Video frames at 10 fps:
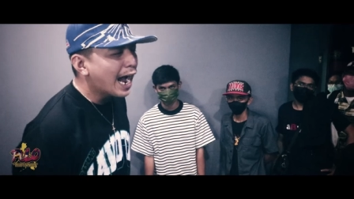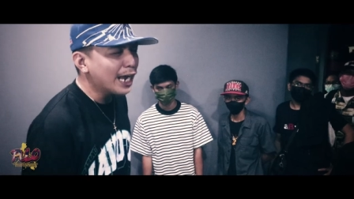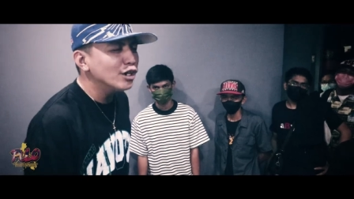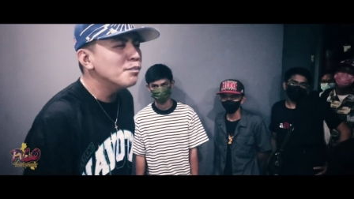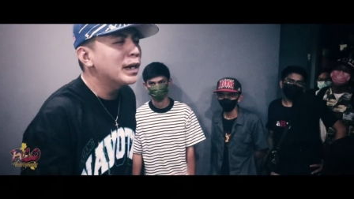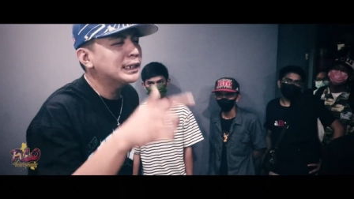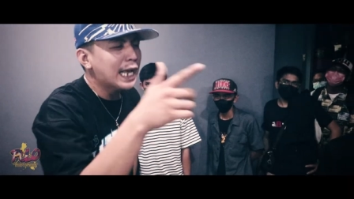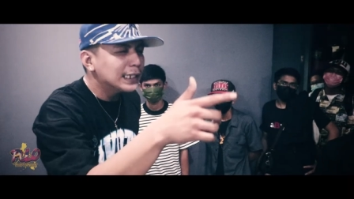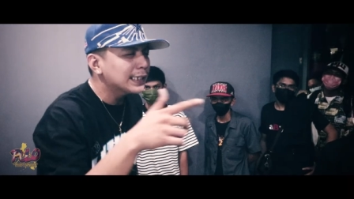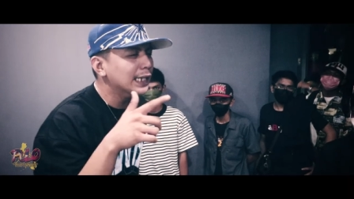Ngayon,
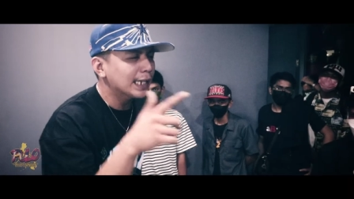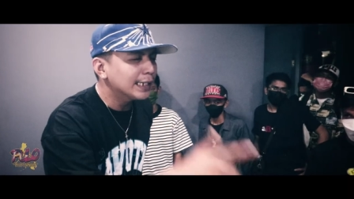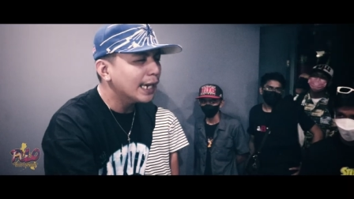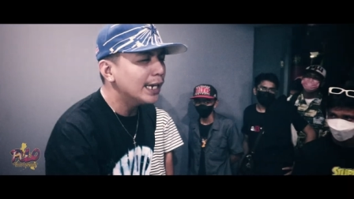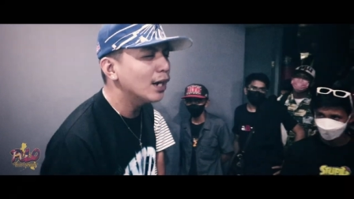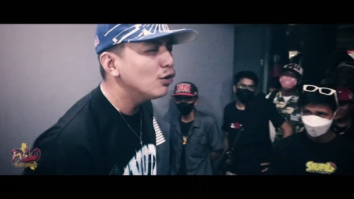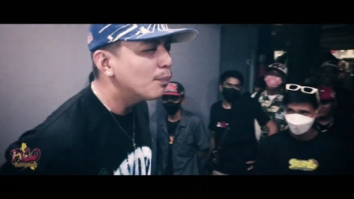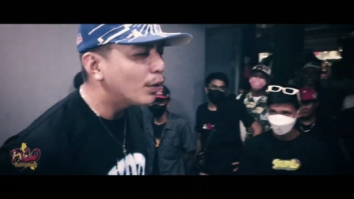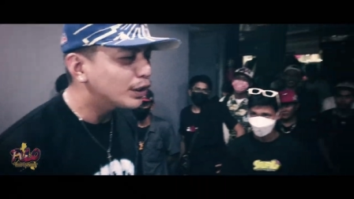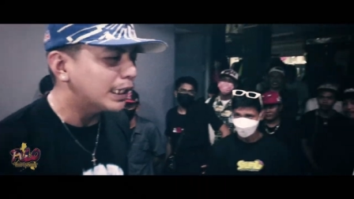masasaktan ka ng
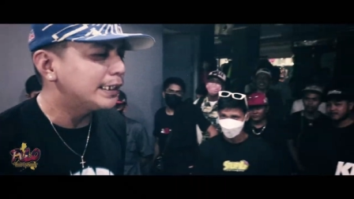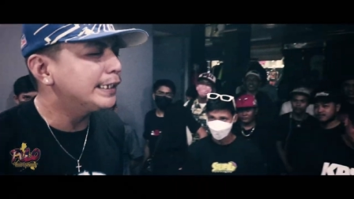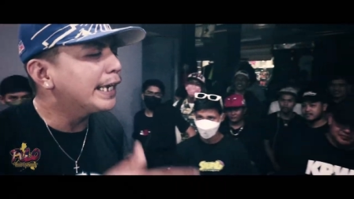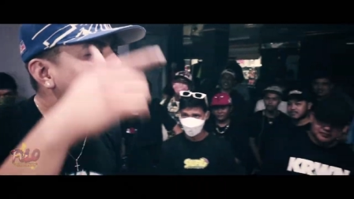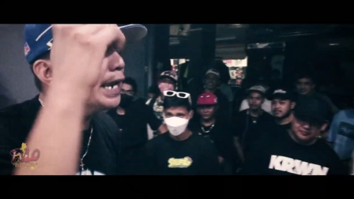lubos kasi di